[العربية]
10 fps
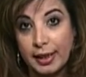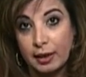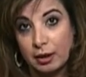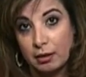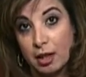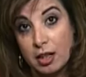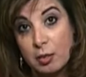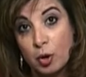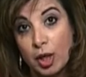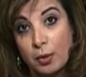يعني
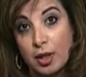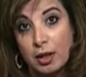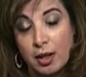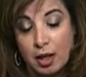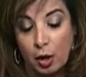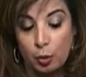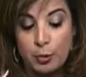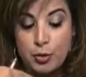قرية مجاورة راحوا